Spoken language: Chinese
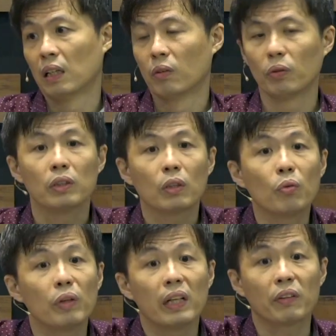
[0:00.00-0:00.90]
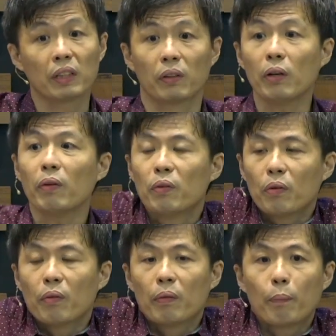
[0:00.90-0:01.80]
我是故意要教，因为
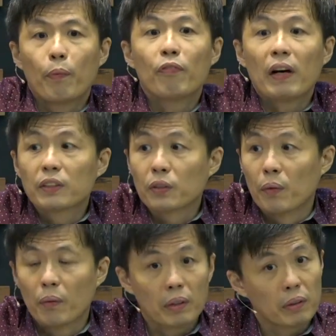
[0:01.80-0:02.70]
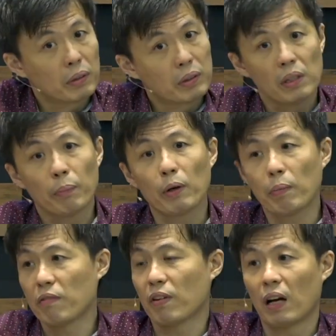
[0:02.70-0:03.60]
如果我不放手，我真的没有
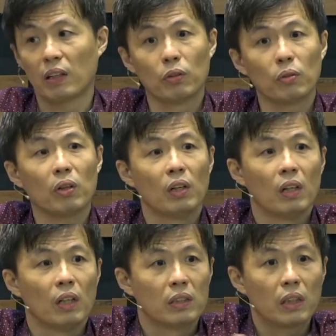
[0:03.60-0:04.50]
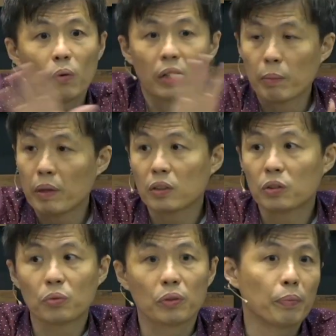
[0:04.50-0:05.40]
办法。很多教会里面的
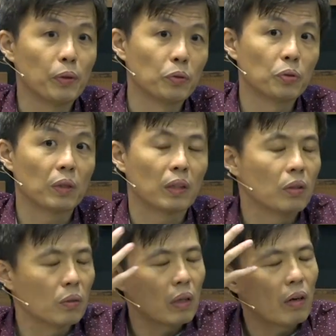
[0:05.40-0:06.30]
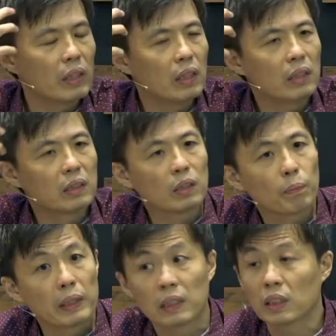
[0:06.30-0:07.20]
事，我都不用做了，头脑一直
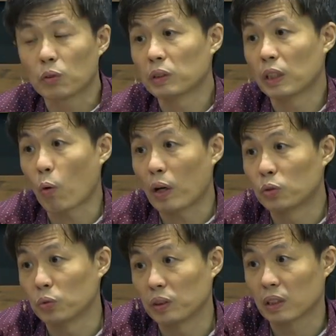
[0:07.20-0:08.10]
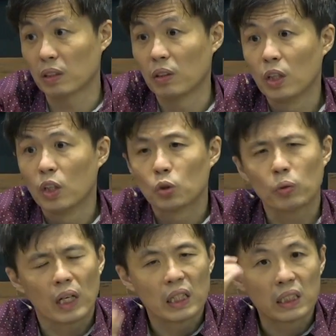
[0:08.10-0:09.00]
被这些东西关注，这个的。
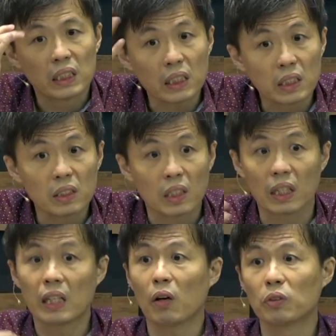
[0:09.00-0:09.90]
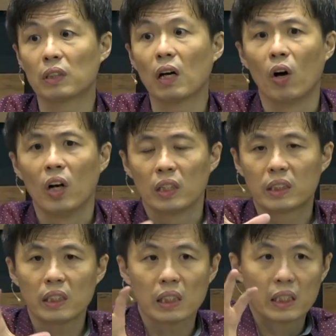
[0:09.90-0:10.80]
所以很细致的人也要知道，
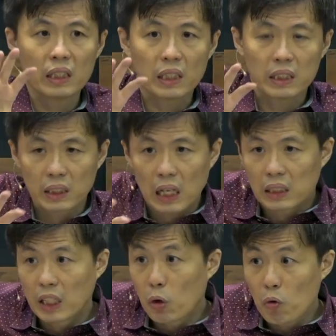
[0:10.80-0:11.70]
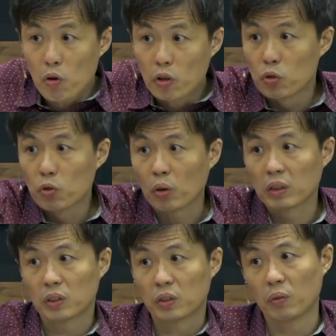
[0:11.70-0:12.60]
现在你在家庭运作
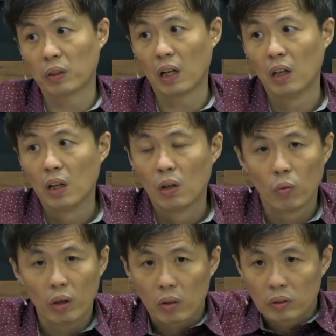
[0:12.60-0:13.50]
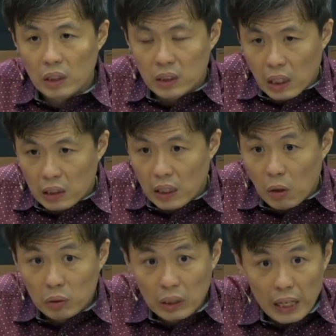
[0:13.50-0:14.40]
的时候呢。我要在家庭
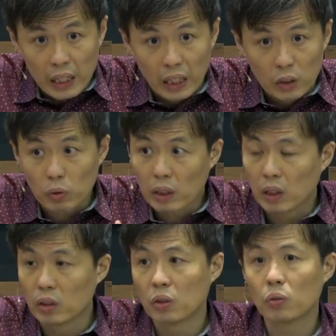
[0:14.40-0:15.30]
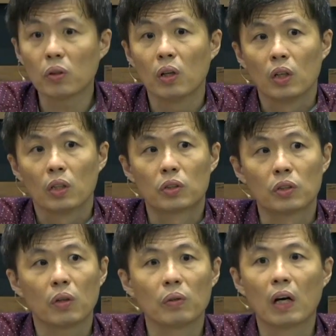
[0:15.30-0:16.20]
要带领，所以很多
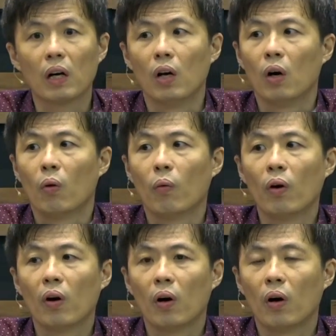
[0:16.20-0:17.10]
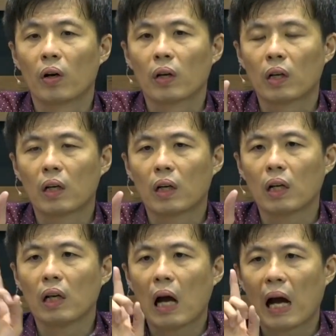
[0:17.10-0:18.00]
时候呢，我
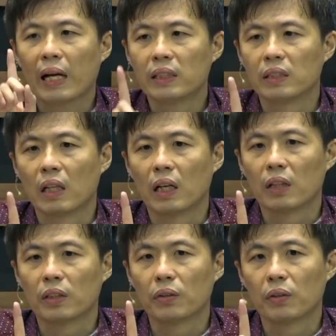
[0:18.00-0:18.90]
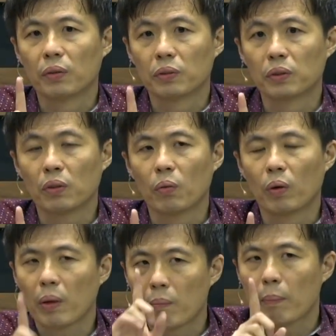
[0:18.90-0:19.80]
跟孩子呢，有有时候
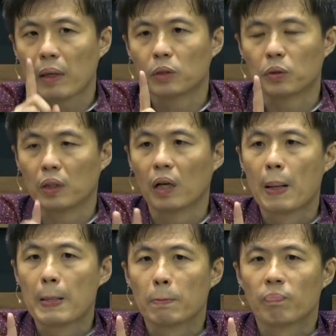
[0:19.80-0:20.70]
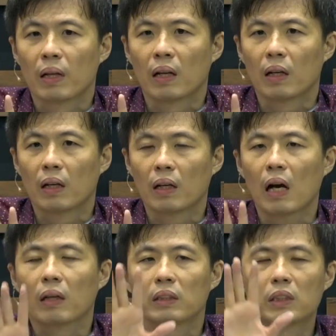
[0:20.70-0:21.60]
我也慢慢学，
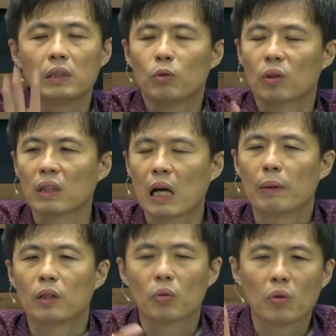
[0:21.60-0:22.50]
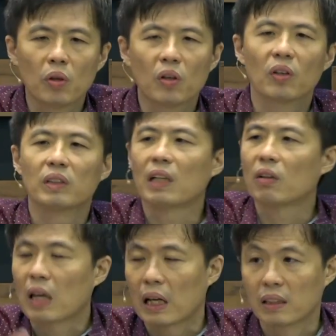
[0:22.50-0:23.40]
让师母跟他们多
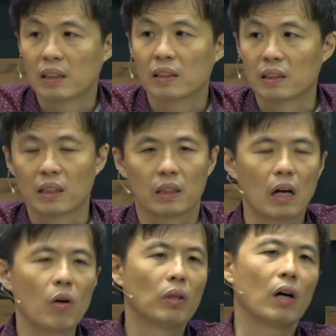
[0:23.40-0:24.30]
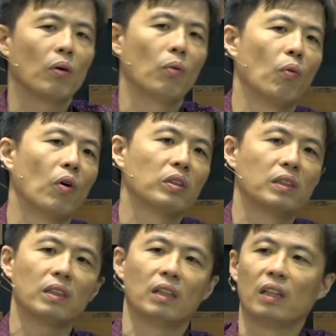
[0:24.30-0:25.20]
交谈心灵，然后呢，我
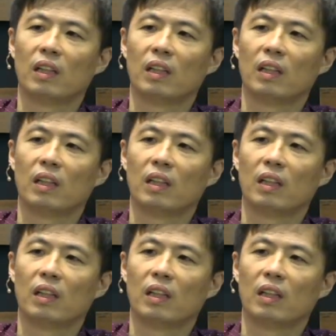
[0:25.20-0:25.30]
是